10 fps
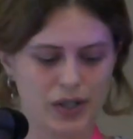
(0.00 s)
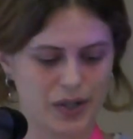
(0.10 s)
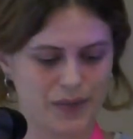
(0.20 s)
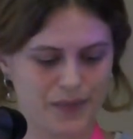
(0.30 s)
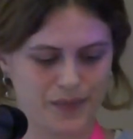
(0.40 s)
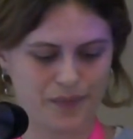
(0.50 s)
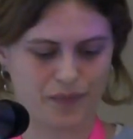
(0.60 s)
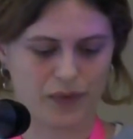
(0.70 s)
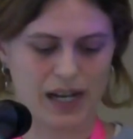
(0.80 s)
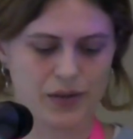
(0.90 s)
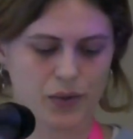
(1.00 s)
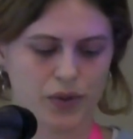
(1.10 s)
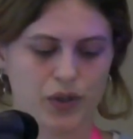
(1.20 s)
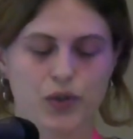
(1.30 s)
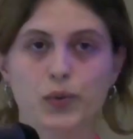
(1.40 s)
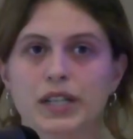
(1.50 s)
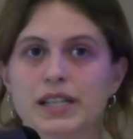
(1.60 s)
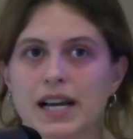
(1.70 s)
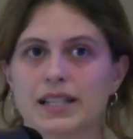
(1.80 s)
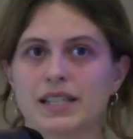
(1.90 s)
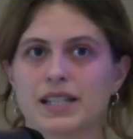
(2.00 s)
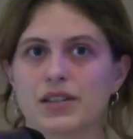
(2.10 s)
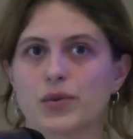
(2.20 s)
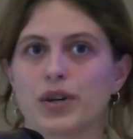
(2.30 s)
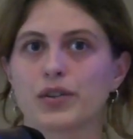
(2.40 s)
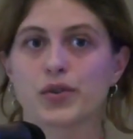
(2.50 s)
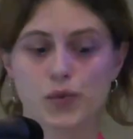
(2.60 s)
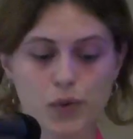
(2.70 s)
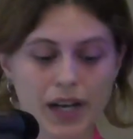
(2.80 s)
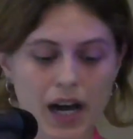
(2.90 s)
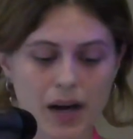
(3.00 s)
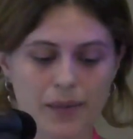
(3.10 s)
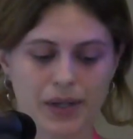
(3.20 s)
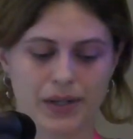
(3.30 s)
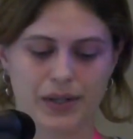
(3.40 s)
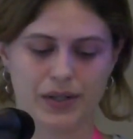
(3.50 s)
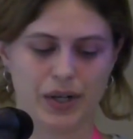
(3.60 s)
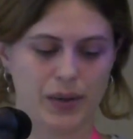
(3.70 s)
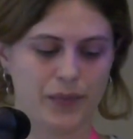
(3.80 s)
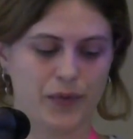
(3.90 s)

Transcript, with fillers: Ähm, also in Studien zeigt sich da sogar eine Zunahme ähm,